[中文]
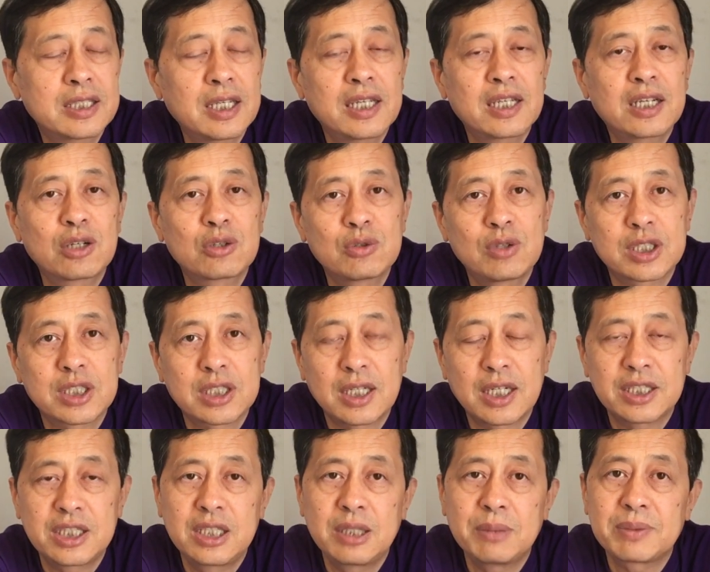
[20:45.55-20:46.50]
这一个弱
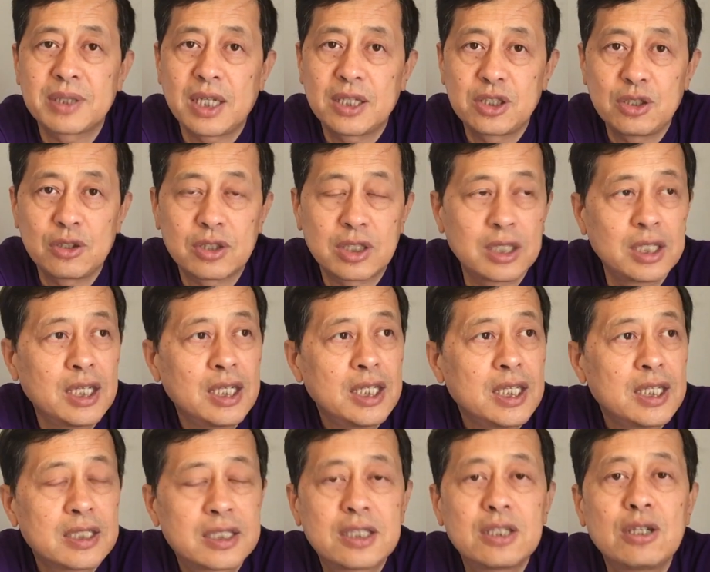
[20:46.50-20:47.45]
势呢，基本上就是
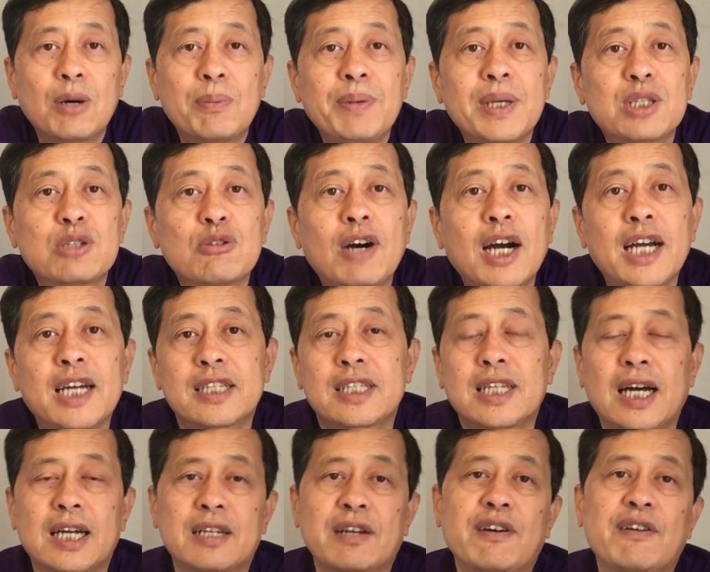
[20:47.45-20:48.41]
只有被动挨
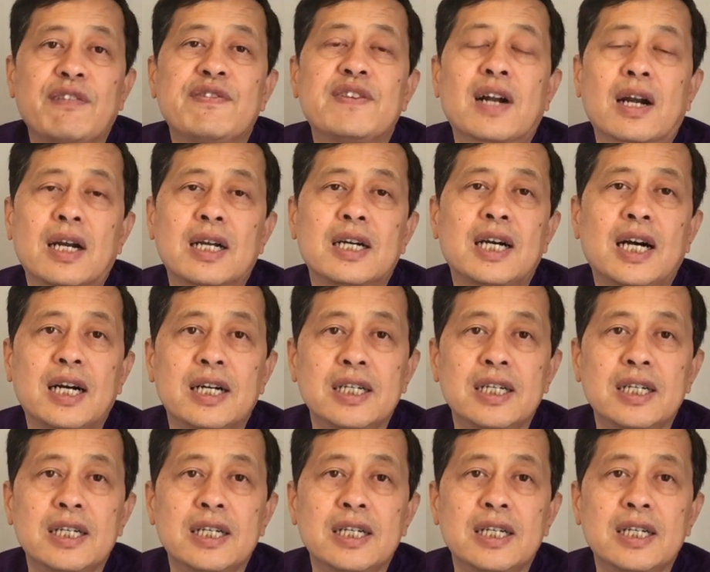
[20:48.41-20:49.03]
打的份儿了